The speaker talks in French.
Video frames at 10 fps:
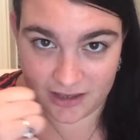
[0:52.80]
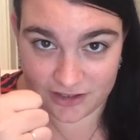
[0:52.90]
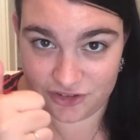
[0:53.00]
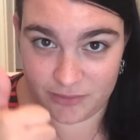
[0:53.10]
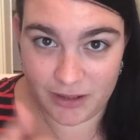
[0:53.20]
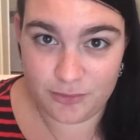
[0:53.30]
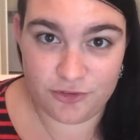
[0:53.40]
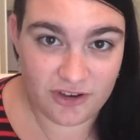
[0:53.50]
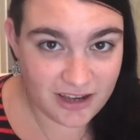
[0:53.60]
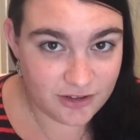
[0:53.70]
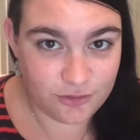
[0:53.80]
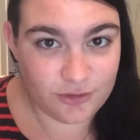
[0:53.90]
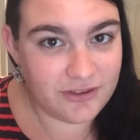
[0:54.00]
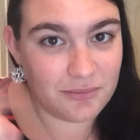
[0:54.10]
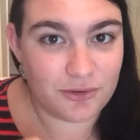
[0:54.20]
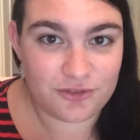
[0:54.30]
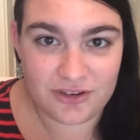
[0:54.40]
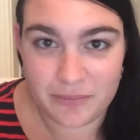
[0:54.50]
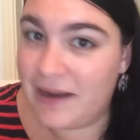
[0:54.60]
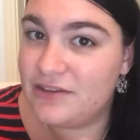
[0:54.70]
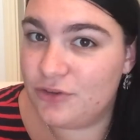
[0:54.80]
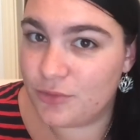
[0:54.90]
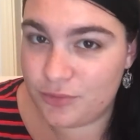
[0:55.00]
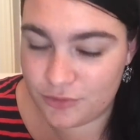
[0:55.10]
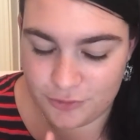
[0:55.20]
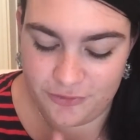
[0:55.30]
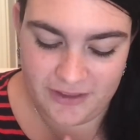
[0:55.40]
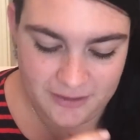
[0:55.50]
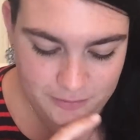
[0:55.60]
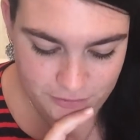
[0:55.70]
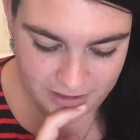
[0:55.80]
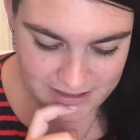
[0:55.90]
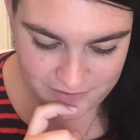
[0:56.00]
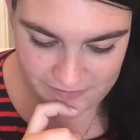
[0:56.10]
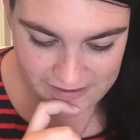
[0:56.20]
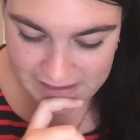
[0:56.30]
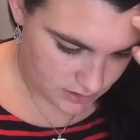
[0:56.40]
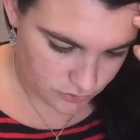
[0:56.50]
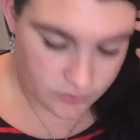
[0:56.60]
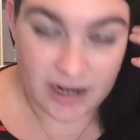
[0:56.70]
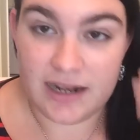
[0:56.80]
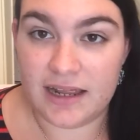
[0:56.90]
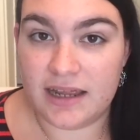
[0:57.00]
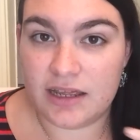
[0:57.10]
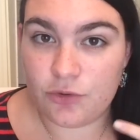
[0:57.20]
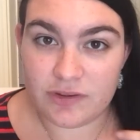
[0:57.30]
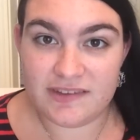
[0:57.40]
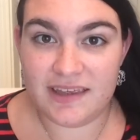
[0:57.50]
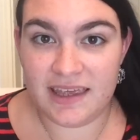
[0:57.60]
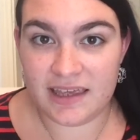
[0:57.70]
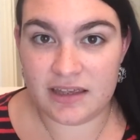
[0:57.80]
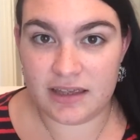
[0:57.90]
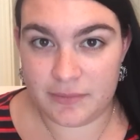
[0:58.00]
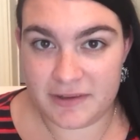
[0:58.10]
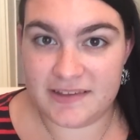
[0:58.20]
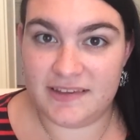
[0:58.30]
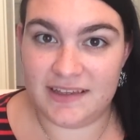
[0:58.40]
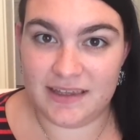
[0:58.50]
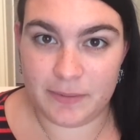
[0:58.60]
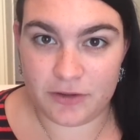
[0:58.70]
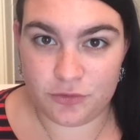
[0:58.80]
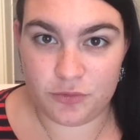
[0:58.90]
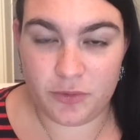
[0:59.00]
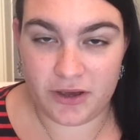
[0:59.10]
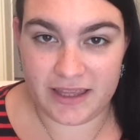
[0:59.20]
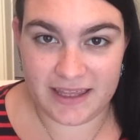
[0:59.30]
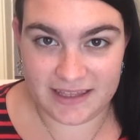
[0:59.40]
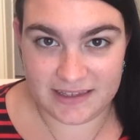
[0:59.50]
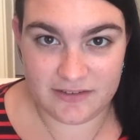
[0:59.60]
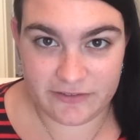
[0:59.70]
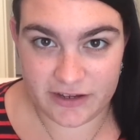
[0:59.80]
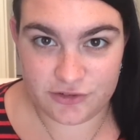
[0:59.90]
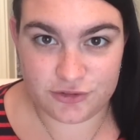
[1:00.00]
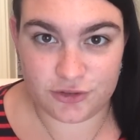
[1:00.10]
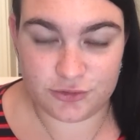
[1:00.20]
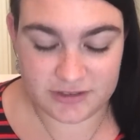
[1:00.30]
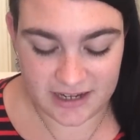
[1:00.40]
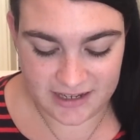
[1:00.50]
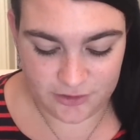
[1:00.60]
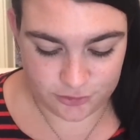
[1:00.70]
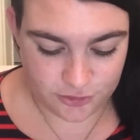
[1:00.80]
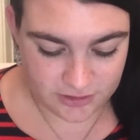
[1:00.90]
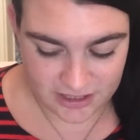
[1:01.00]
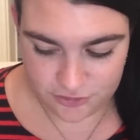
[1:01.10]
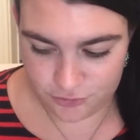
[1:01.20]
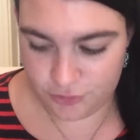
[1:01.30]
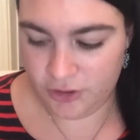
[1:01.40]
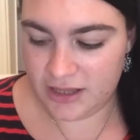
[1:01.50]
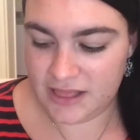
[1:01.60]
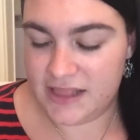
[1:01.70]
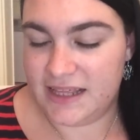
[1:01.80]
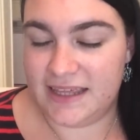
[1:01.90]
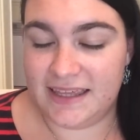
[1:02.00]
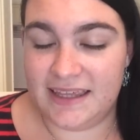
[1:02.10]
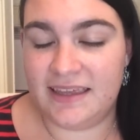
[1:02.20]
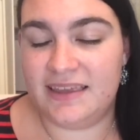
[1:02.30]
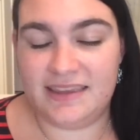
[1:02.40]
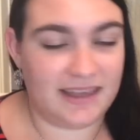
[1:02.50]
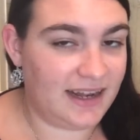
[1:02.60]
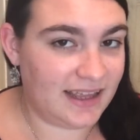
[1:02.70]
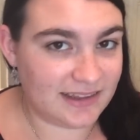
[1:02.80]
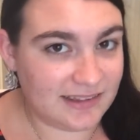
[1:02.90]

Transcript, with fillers: un, je n'ai pas le budget, deuxièmement, je n'ai pas le temps pour le faire, pour aller le faire. Donc voilà, la croisière MSC qui part de Dubaï et qui va jusqu'en Australie en 34 jours et qui a l'air